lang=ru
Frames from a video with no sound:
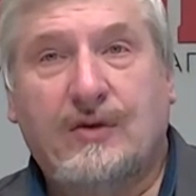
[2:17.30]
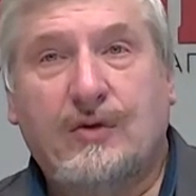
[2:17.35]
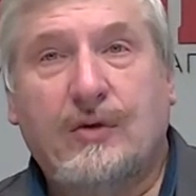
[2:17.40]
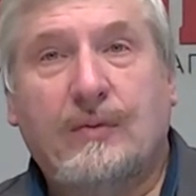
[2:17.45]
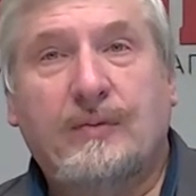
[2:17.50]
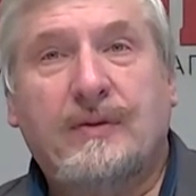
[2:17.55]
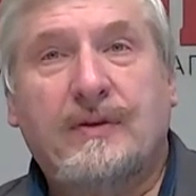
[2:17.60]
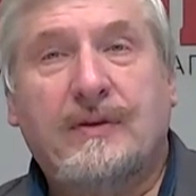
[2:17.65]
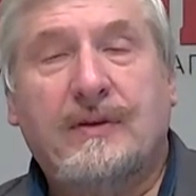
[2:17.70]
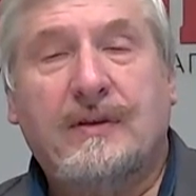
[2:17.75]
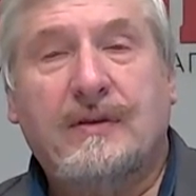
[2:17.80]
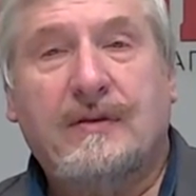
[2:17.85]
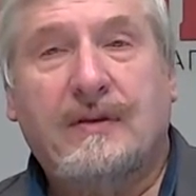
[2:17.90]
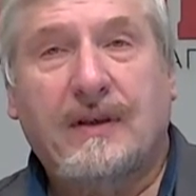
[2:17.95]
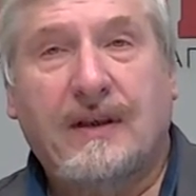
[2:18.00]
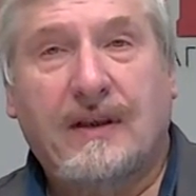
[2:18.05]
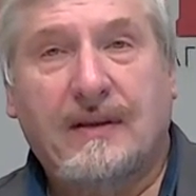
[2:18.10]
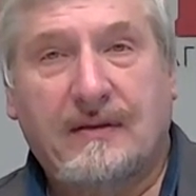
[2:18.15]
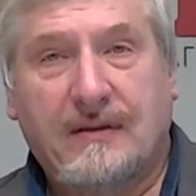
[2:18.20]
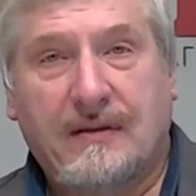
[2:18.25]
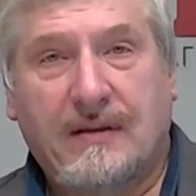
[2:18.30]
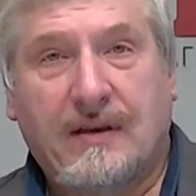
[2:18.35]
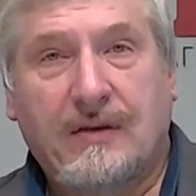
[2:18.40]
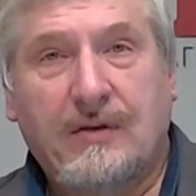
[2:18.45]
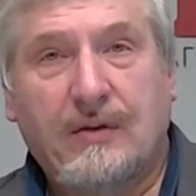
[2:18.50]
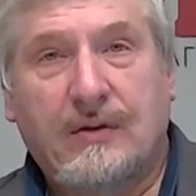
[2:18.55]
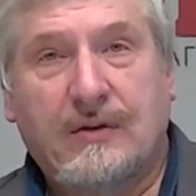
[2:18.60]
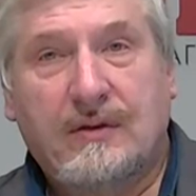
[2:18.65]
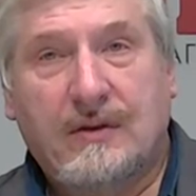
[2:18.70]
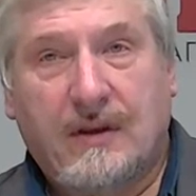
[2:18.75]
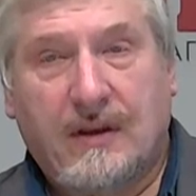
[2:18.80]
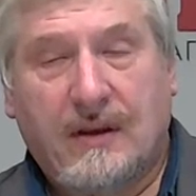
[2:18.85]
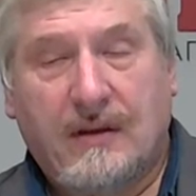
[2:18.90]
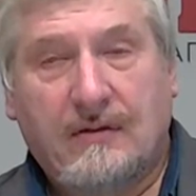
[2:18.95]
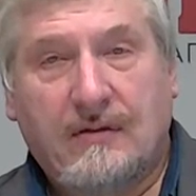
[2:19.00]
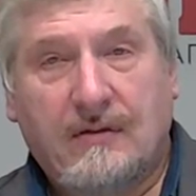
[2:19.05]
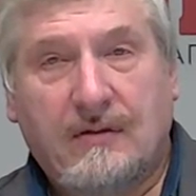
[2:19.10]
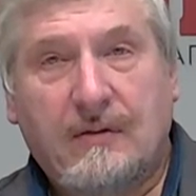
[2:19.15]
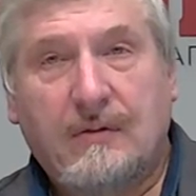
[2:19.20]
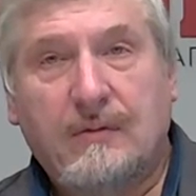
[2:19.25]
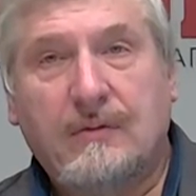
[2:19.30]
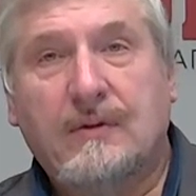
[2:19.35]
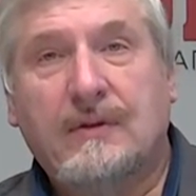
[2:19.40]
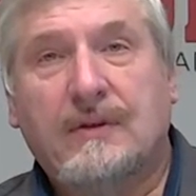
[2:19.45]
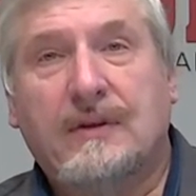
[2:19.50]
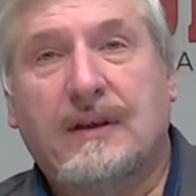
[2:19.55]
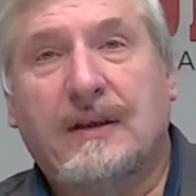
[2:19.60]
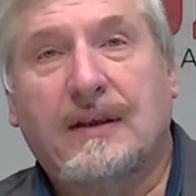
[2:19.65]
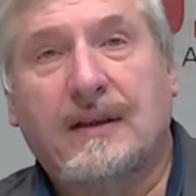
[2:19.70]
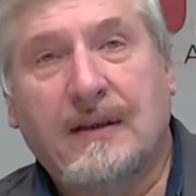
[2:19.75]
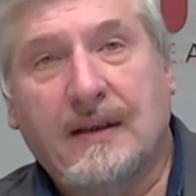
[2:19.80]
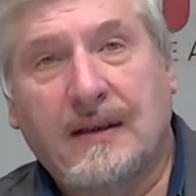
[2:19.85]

собственно говоря, задается конструкция